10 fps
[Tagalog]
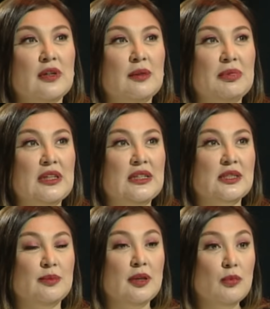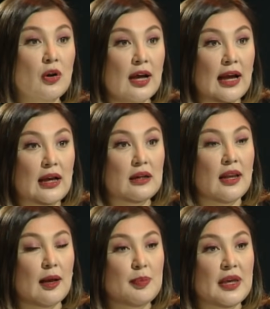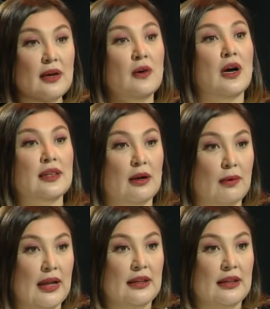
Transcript: ibig nila sabihin mukha, labe o katawan.